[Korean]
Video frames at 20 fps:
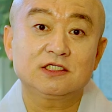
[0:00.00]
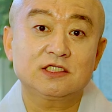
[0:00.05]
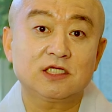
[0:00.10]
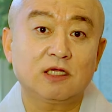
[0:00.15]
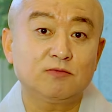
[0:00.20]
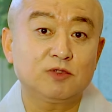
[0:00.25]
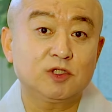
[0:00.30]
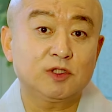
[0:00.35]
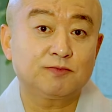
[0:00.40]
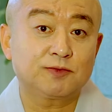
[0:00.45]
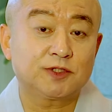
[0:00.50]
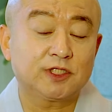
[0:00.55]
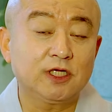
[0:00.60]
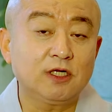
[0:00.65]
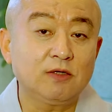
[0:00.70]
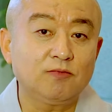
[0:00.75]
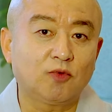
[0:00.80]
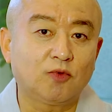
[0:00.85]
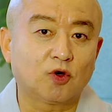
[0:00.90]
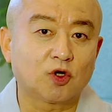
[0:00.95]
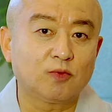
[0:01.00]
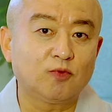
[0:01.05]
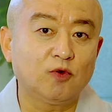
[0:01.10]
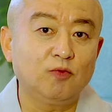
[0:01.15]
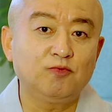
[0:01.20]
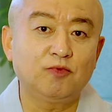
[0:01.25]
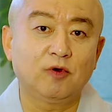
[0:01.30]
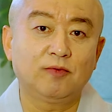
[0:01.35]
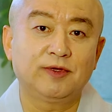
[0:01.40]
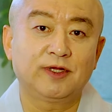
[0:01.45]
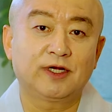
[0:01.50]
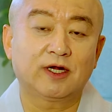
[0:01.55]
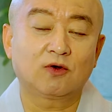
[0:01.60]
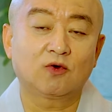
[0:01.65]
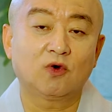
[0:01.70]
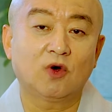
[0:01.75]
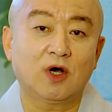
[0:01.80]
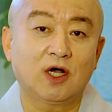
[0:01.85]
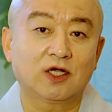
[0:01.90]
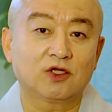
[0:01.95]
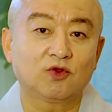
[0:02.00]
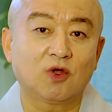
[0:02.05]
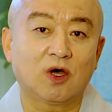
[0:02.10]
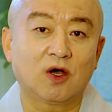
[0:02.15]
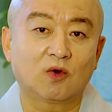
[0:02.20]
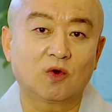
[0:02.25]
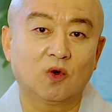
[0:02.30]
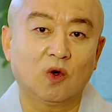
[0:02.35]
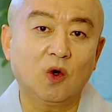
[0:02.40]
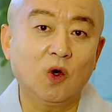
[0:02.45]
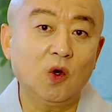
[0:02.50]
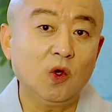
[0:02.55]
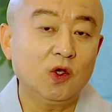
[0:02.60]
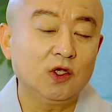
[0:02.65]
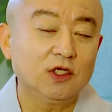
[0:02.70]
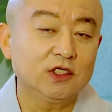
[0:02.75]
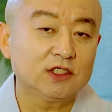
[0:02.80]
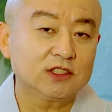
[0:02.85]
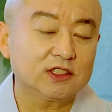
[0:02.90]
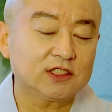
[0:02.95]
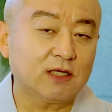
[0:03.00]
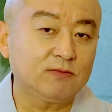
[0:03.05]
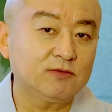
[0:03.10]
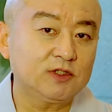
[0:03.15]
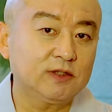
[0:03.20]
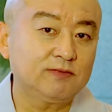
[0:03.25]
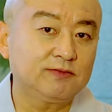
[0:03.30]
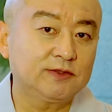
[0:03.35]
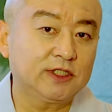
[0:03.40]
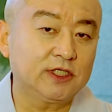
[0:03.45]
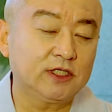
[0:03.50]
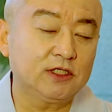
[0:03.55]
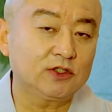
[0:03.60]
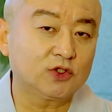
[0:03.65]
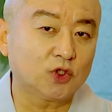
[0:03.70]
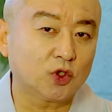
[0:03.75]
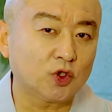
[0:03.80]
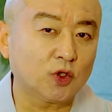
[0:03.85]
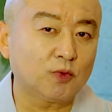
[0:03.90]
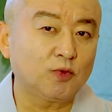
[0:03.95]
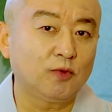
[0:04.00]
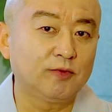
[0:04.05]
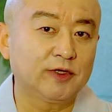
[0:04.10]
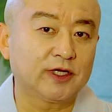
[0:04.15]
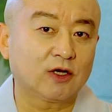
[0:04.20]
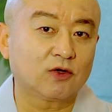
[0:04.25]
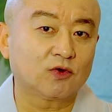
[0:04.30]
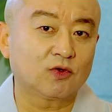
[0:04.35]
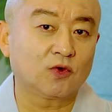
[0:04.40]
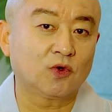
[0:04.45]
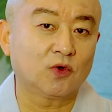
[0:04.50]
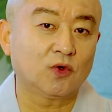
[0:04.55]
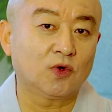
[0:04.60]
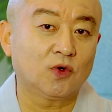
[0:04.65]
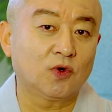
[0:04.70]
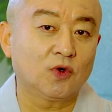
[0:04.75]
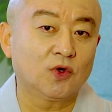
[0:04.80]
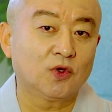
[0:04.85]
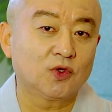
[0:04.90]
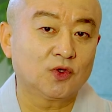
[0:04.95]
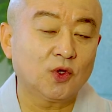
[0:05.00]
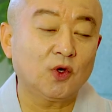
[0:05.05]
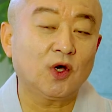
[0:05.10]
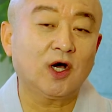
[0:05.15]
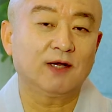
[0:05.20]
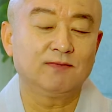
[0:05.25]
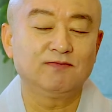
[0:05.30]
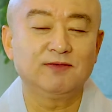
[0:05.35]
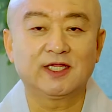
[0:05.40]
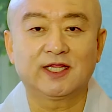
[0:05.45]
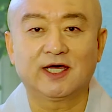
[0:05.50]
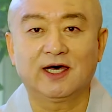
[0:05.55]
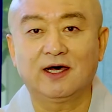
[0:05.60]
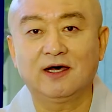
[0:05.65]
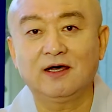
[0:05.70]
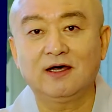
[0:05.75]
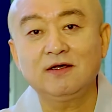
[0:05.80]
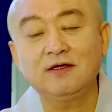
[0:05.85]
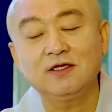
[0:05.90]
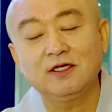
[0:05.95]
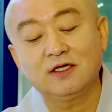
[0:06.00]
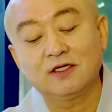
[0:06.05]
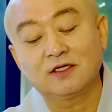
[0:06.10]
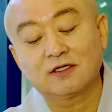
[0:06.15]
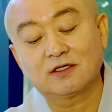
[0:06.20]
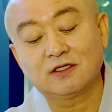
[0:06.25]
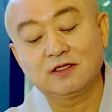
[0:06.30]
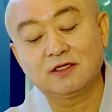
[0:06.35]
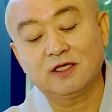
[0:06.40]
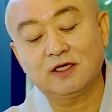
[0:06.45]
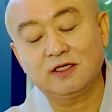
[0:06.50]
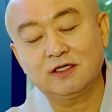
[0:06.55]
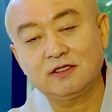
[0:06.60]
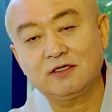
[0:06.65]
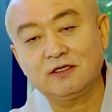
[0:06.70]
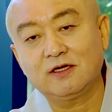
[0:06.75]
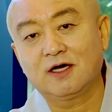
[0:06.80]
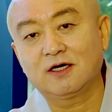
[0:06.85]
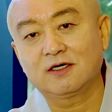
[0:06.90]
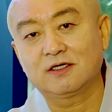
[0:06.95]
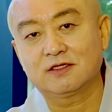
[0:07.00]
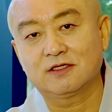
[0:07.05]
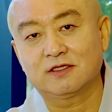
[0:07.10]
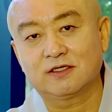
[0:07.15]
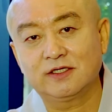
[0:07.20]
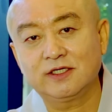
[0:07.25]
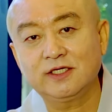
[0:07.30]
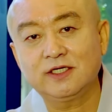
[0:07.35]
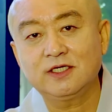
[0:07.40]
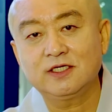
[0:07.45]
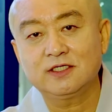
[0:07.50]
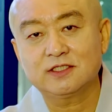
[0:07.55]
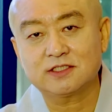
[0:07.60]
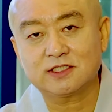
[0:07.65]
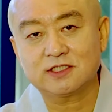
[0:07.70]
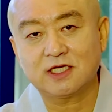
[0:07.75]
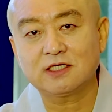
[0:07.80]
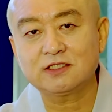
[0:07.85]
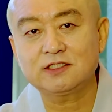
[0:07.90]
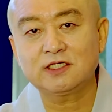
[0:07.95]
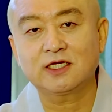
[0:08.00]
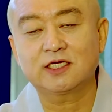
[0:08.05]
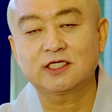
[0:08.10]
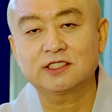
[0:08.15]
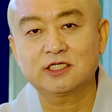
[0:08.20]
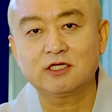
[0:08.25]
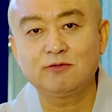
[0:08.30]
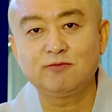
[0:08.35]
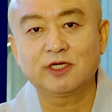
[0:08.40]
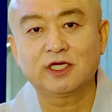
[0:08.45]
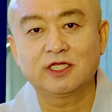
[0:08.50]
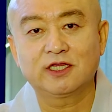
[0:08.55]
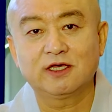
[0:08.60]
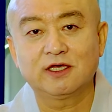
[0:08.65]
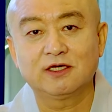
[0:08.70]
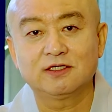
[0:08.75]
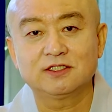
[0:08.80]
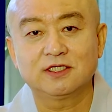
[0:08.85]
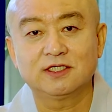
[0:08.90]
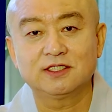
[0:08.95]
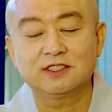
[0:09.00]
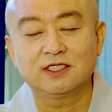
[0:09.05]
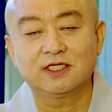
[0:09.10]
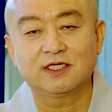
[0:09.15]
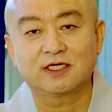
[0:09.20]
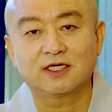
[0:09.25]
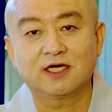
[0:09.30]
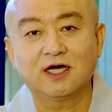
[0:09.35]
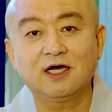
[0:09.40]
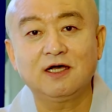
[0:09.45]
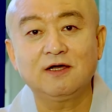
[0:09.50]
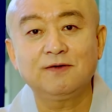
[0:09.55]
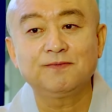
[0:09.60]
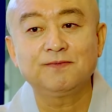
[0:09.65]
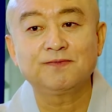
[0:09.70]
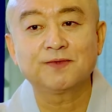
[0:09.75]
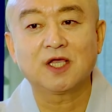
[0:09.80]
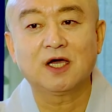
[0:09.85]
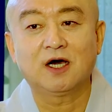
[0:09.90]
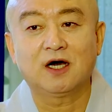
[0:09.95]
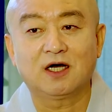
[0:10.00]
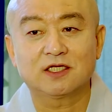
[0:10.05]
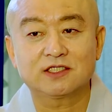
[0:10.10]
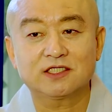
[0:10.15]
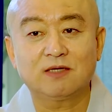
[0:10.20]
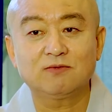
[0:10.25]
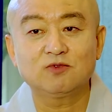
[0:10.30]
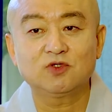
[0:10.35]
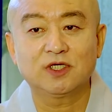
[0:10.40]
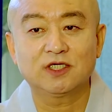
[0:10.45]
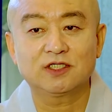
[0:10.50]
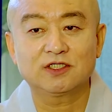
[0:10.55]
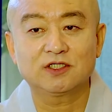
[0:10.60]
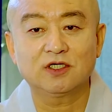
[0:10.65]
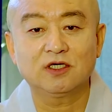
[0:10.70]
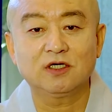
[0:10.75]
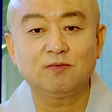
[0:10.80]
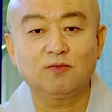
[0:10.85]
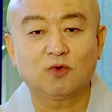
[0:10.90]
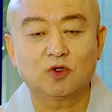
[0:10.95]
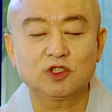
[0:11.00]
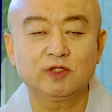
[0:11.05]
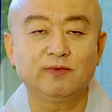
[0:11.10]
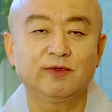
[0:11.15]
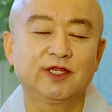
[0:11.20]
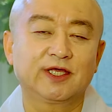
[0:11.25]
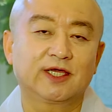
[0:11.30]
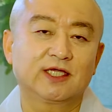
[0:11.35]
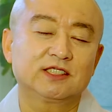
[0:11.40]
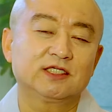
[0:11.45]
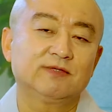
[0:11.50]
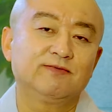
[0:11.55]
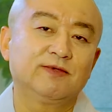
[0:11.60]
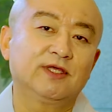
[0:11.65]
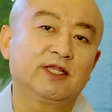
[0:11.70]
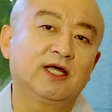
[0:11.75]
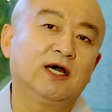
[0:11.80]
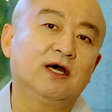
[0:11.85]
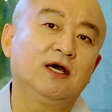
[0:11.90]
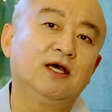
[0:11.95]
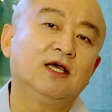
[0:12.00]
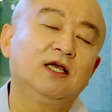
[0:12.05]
37 보리부법이라고 하기도 하고 37조도품이라고도 합니다. 근데 이러한 것들이 상세하게 설명이 되어져 있으니까 아, 참조해서 보시면 되겠습니다.